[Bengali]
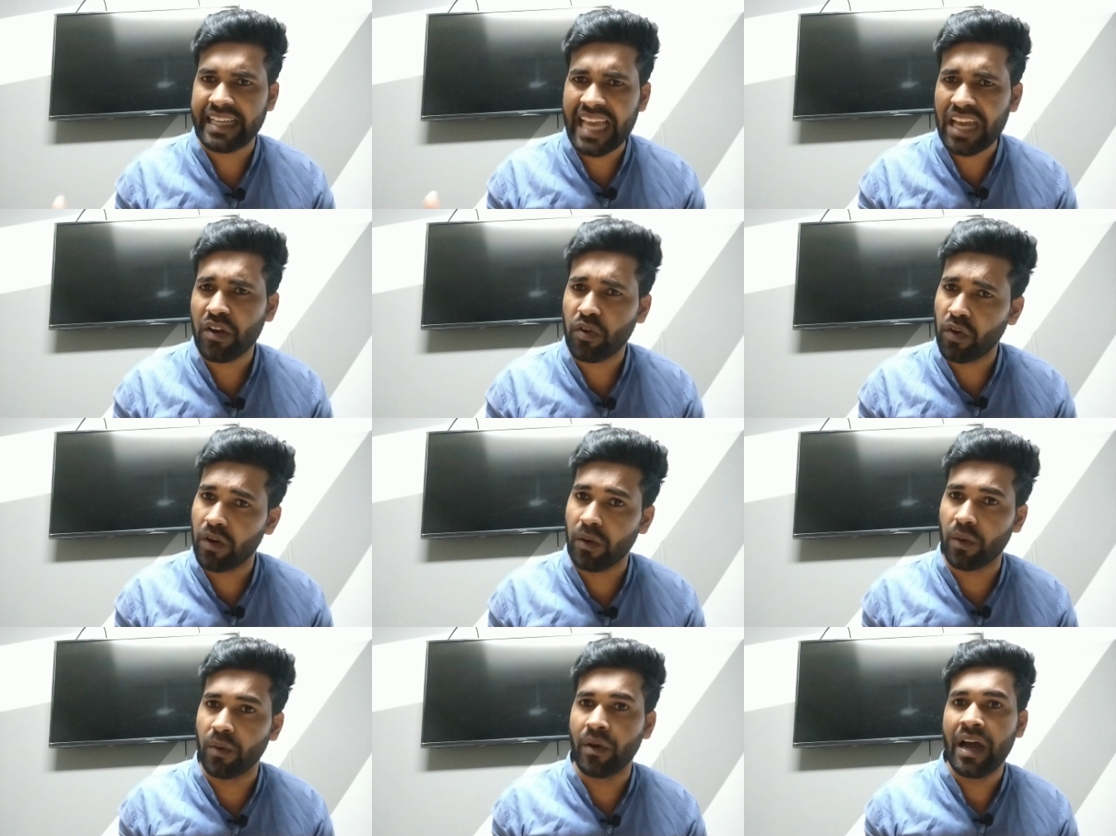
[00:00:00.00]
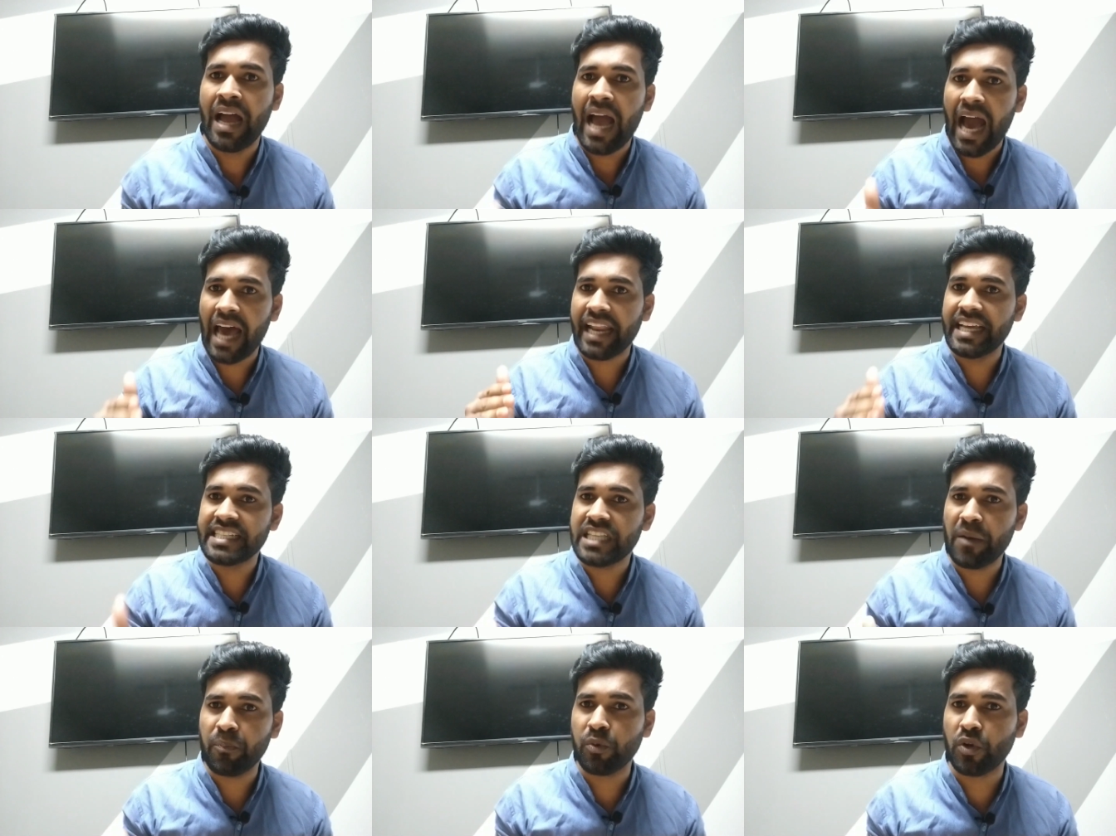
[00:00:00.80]
কেন করলো আর এই
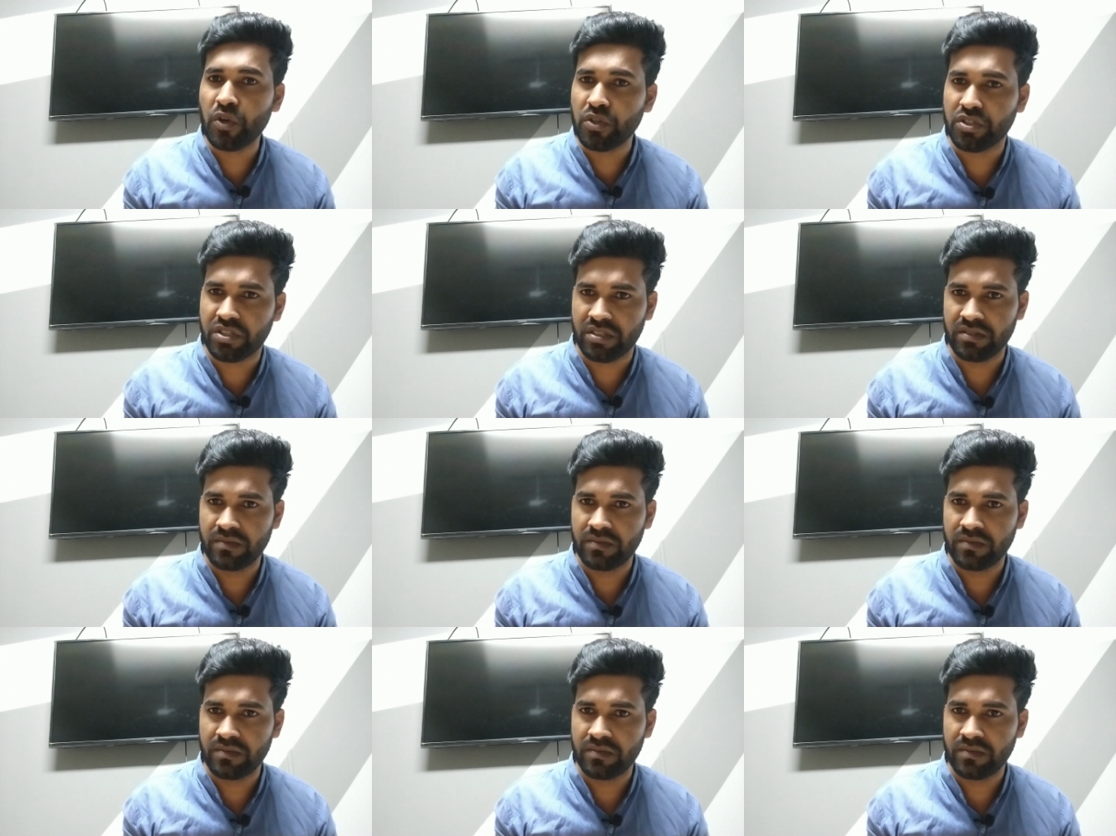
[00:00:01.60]
যে পুরুষ